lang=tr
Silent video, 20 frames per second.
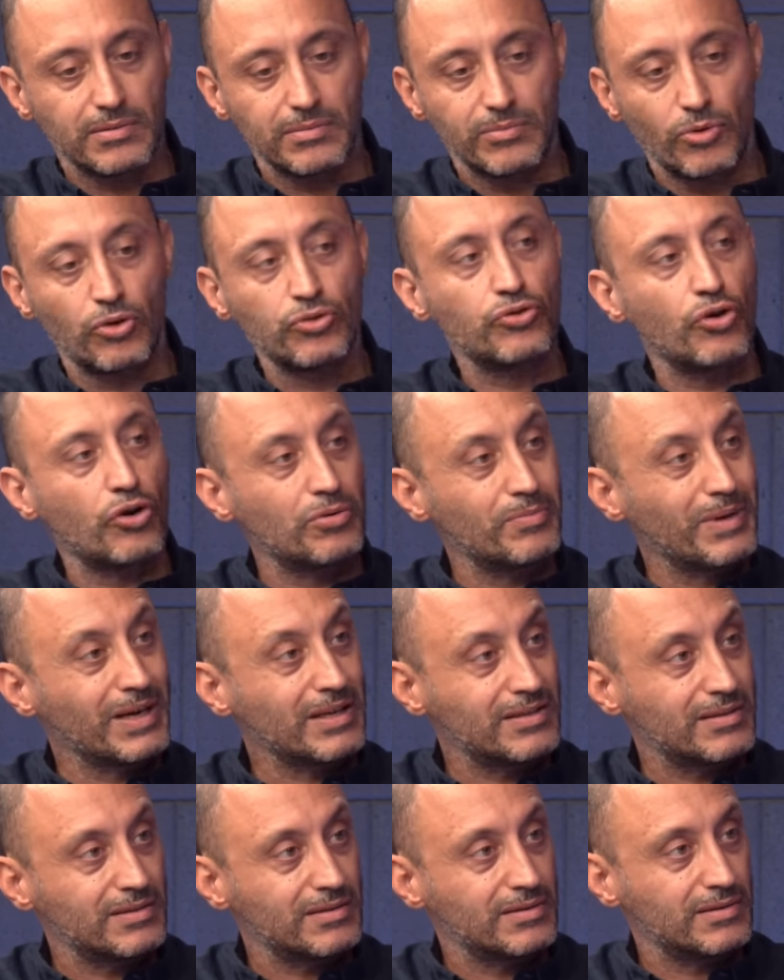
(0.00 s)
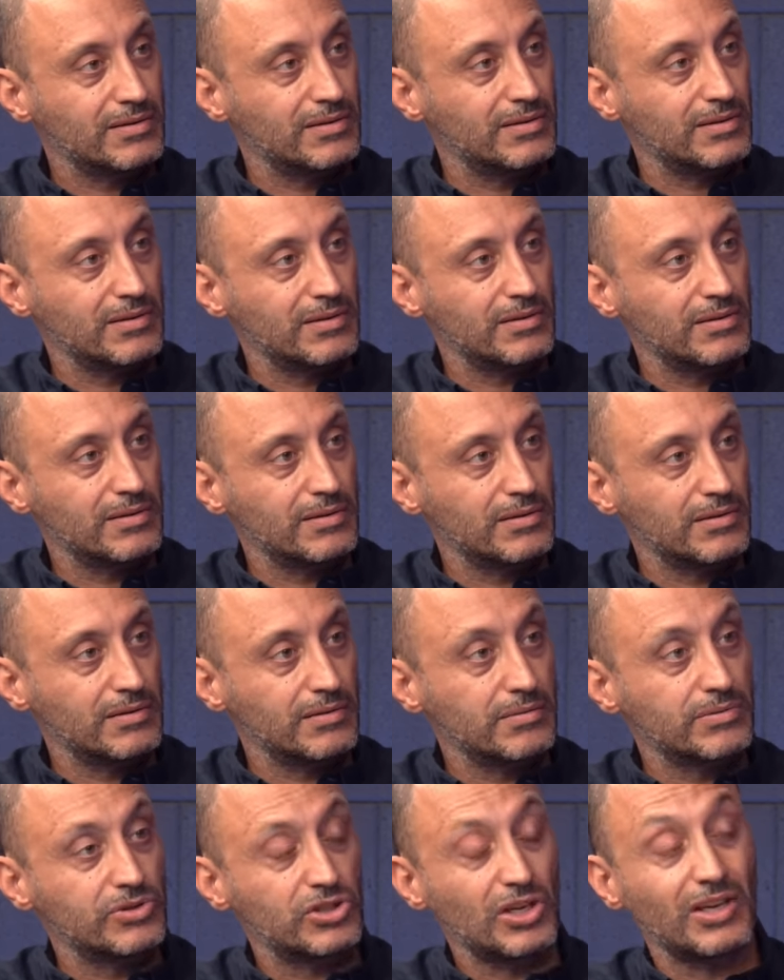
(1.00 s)
öngörmek e,
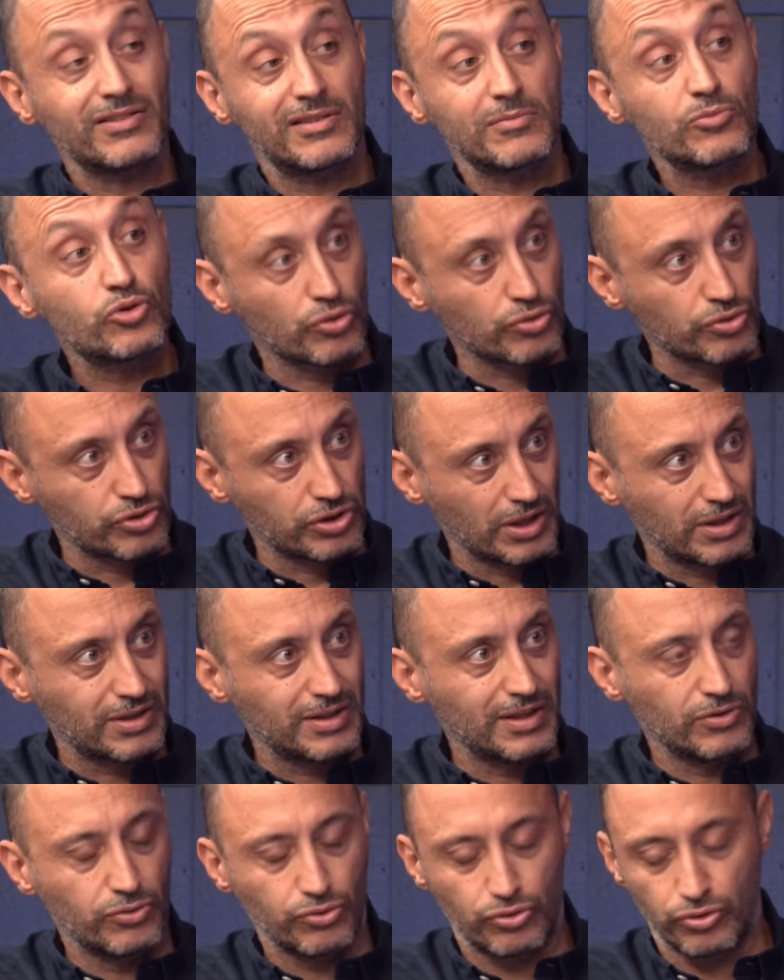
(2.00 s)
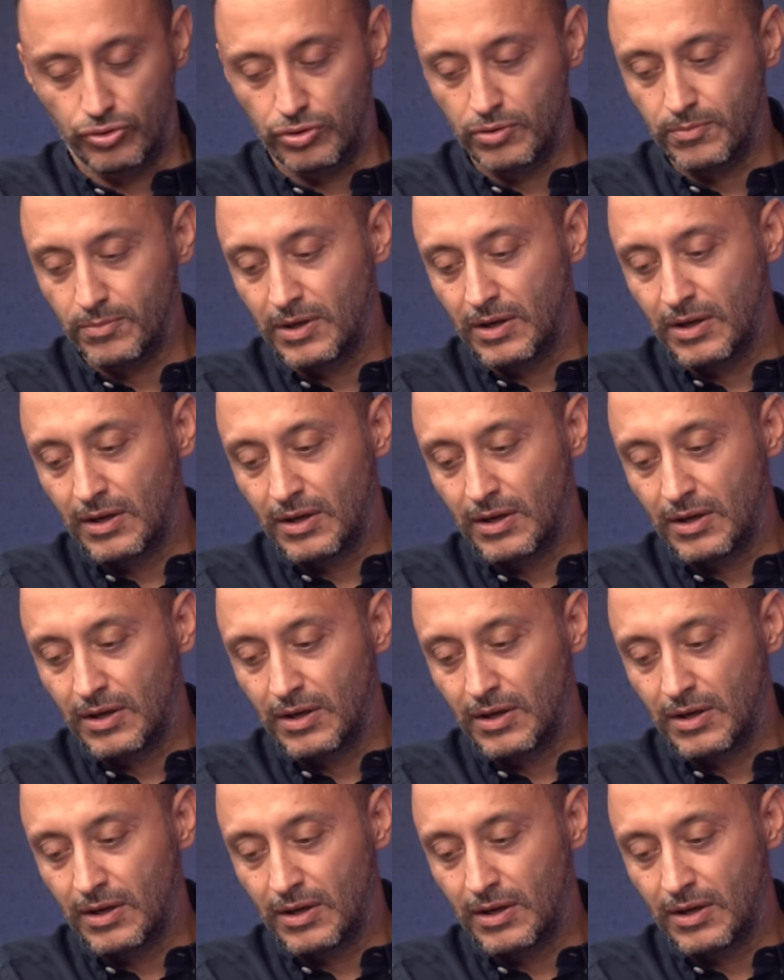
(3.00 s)
şansımız olacak diye düşündüm.